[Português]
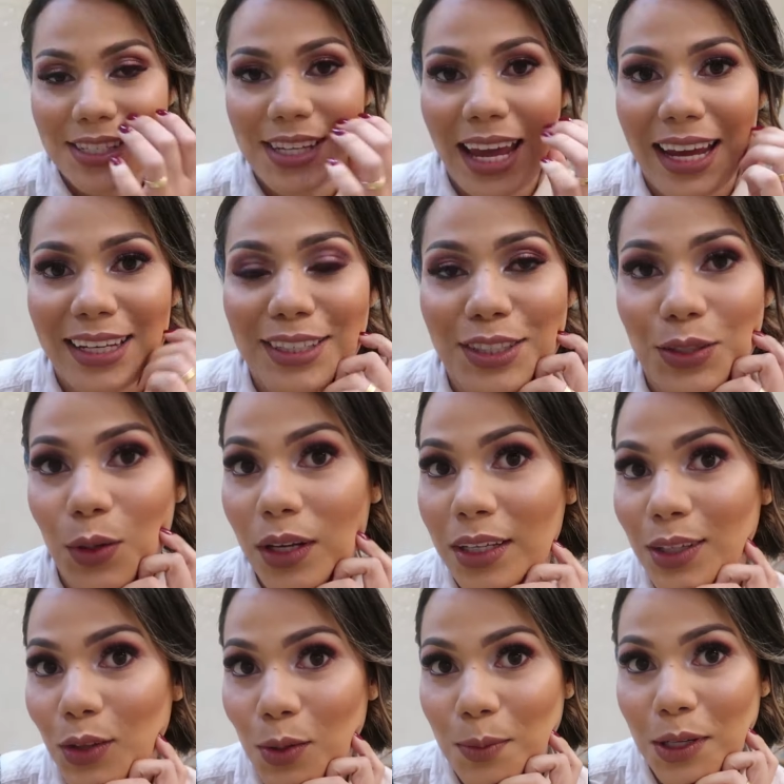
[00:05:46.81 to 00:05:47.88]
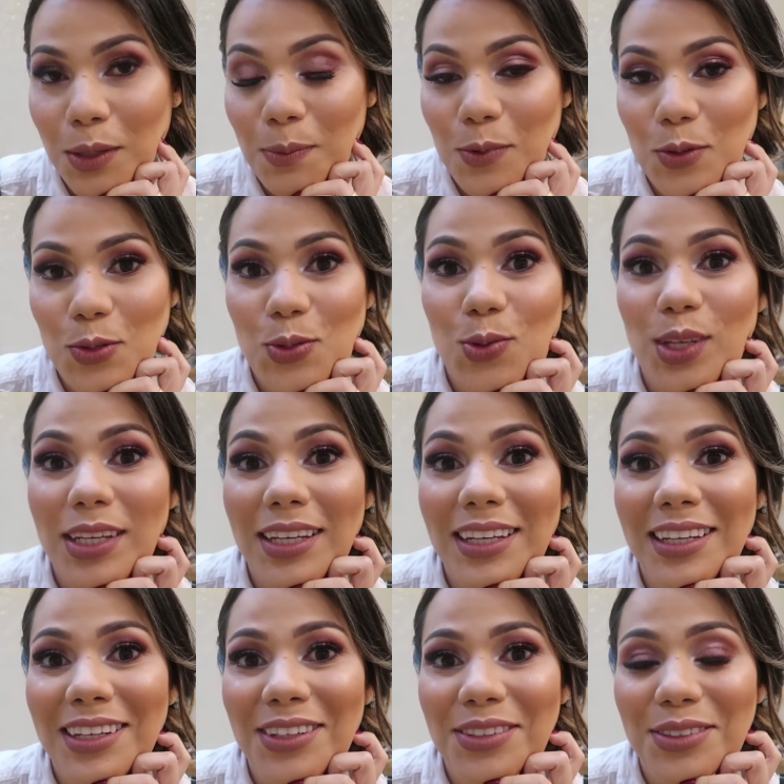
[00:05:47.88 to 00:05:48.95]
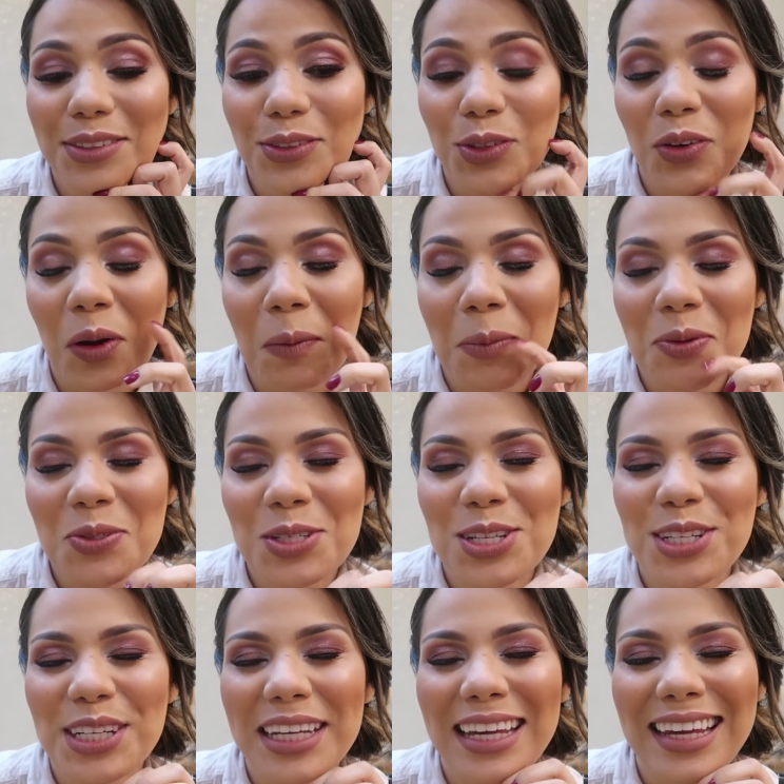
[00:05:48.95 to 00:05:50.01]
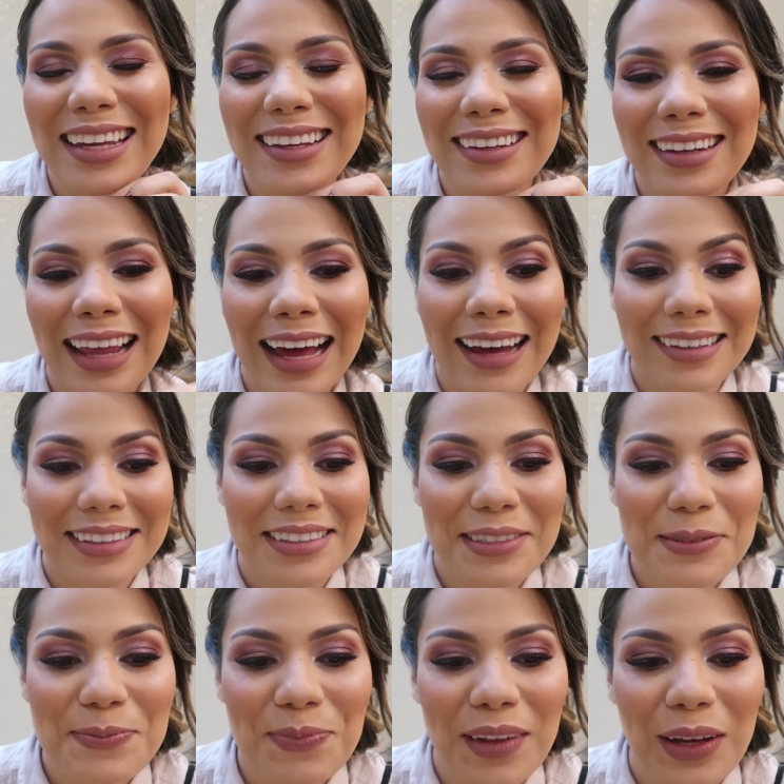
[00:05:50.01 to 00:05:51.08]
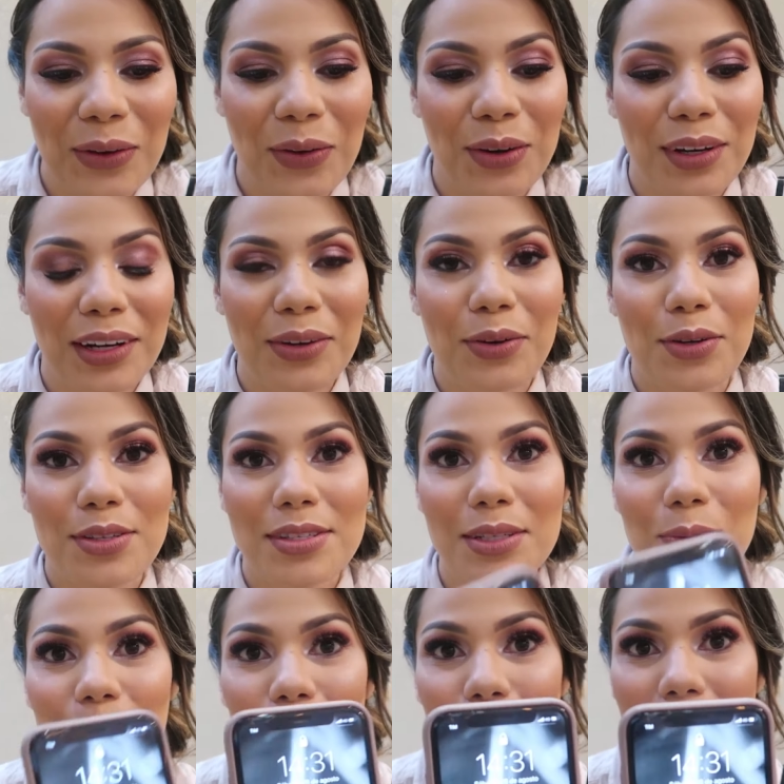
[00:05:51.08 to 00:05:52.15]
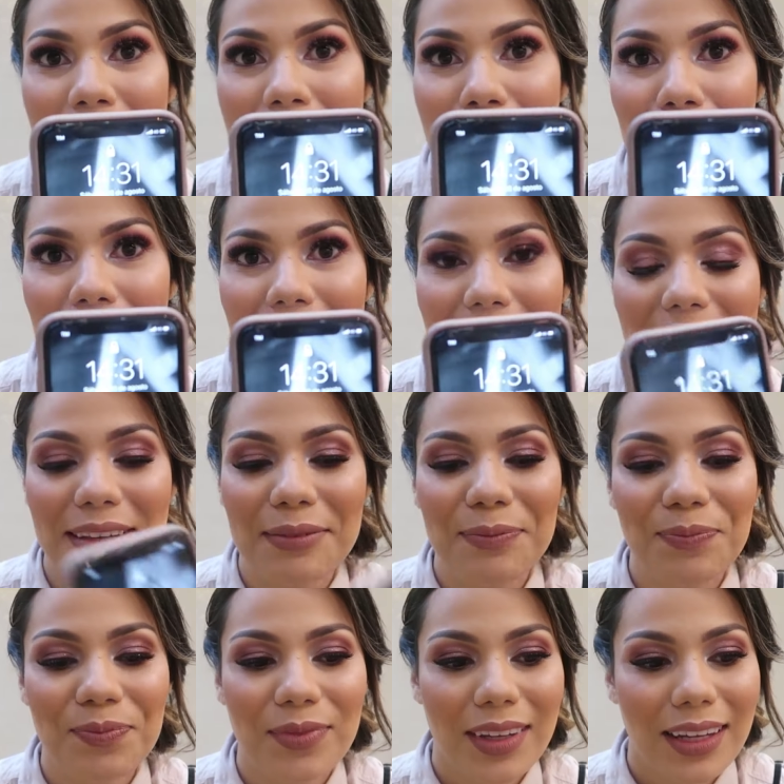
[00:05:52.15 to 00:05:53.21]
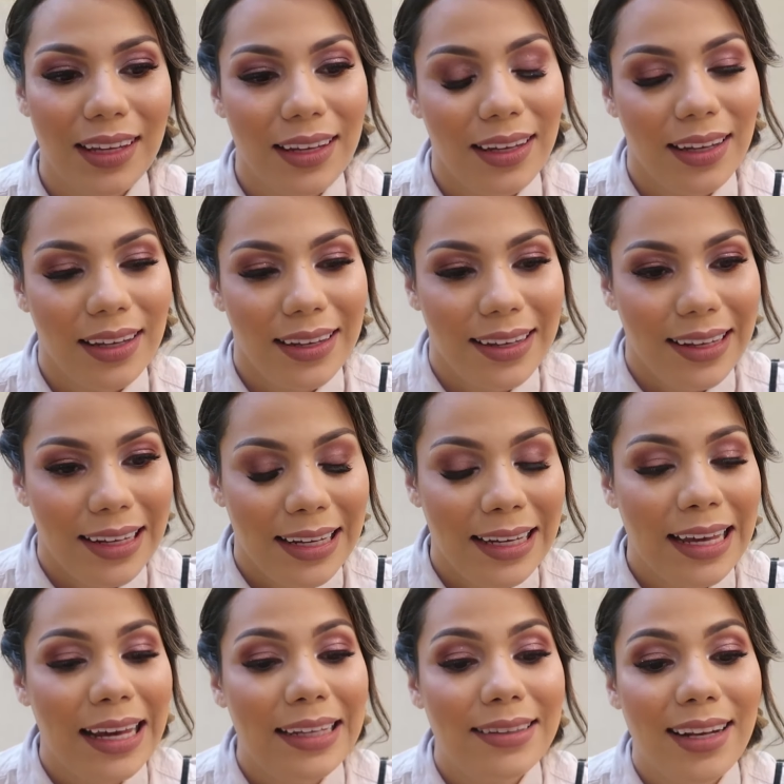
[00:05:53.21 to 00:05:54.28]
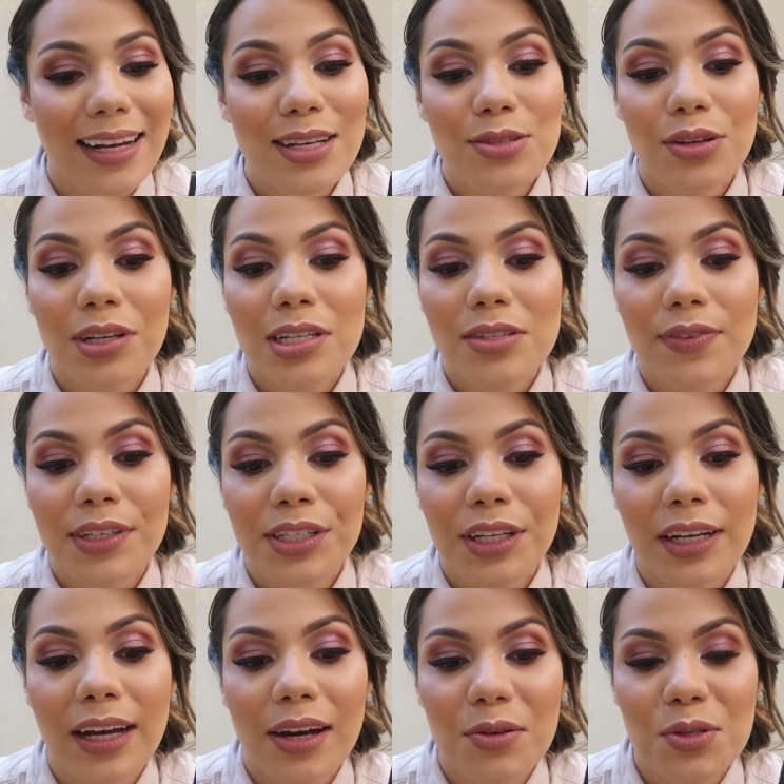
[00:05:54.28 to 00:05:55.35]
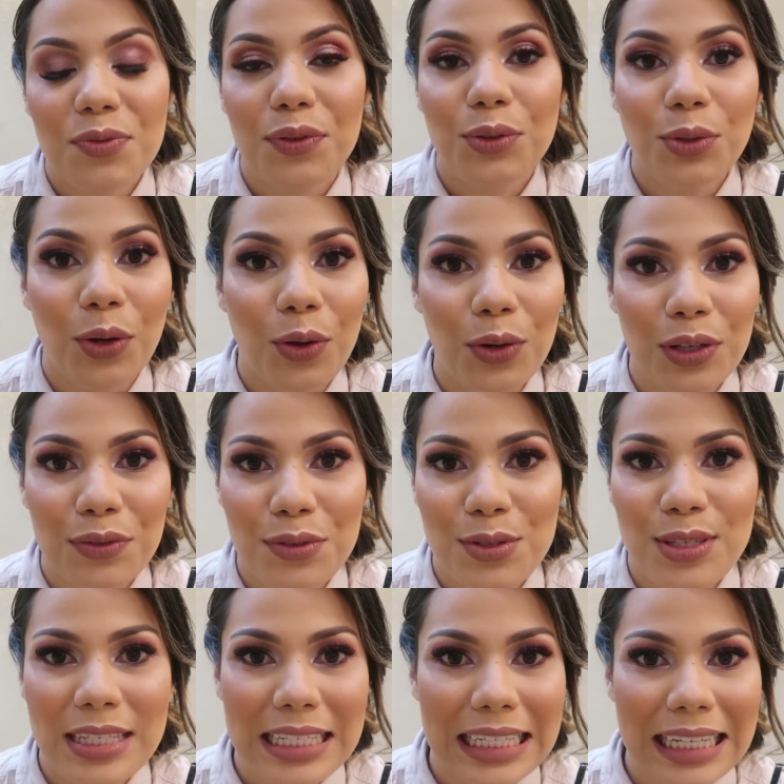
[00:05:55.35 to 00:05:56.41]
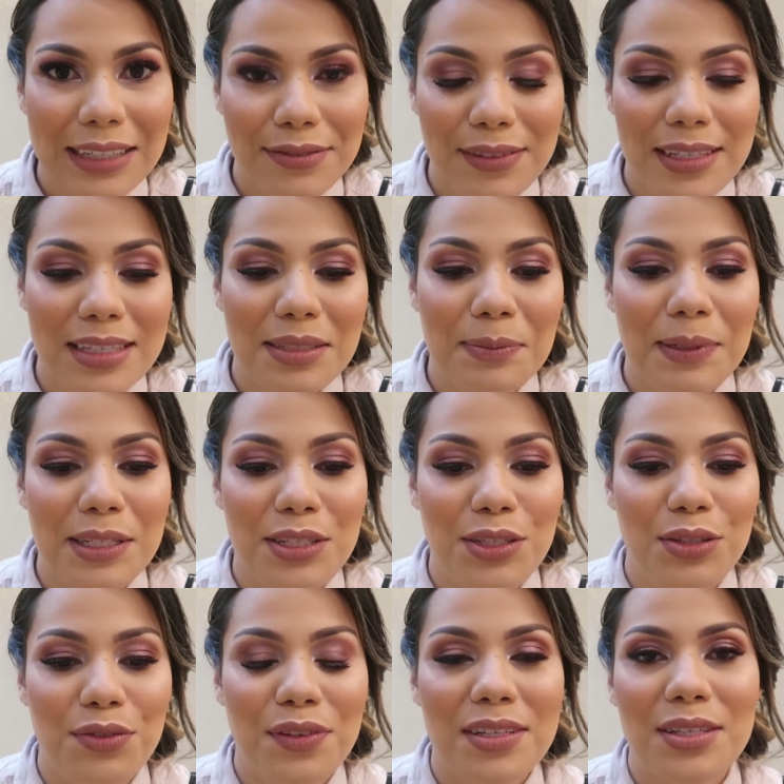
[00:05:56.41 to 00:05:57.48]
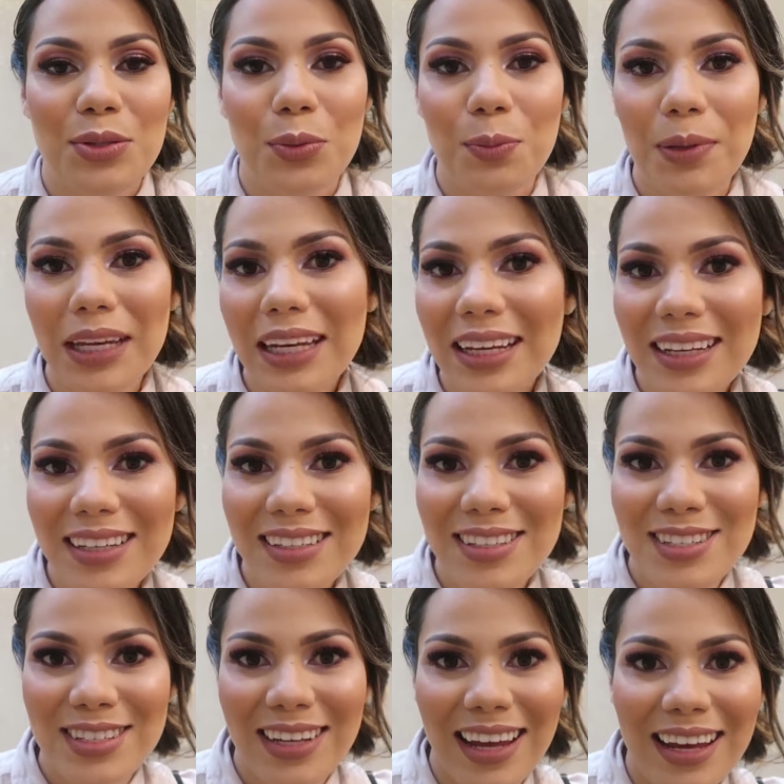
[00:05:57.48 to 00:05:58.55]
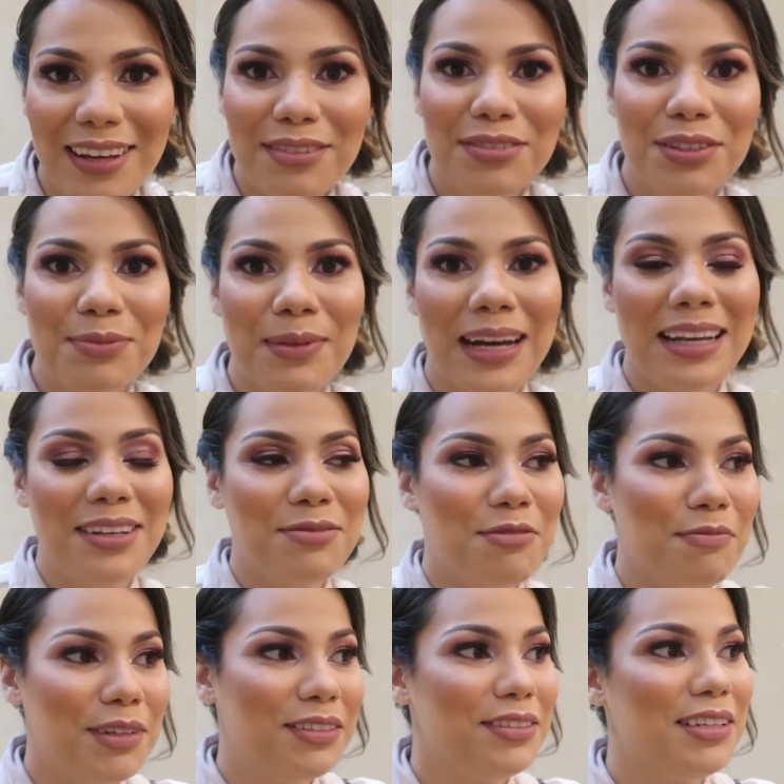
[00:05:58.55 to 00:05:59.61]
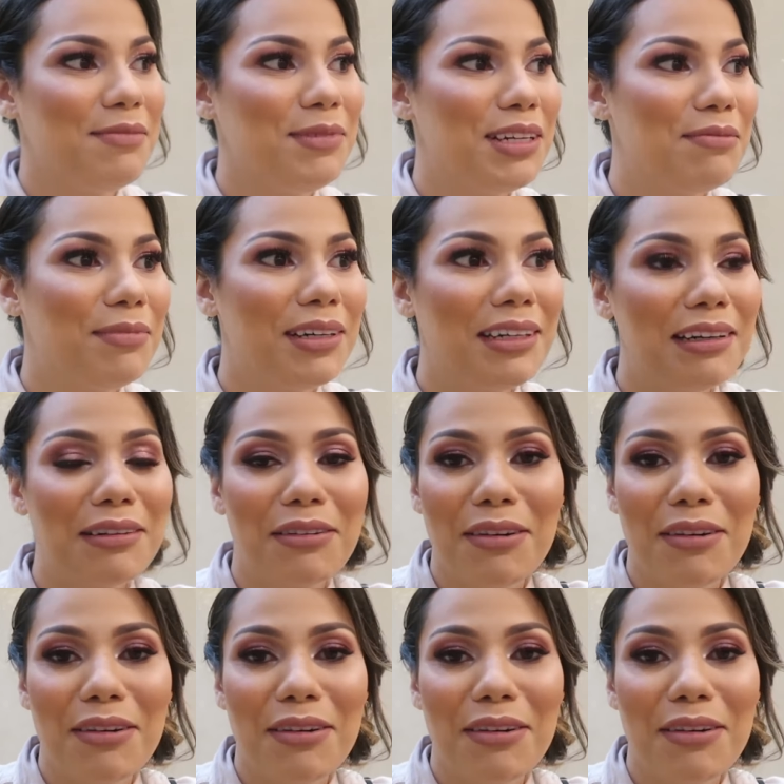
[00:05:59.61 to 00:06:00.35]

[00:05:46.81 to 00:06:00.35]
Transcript: Gente, tô aqui tomando meu suquinho, tô com a mão gelada. Agora, ó, são duas e meia. E aí, três horas vai chegar os fotógrafos, os cinegrafistas, pra gente fazer o brinde, né? Filmar ali o momento da minha irmã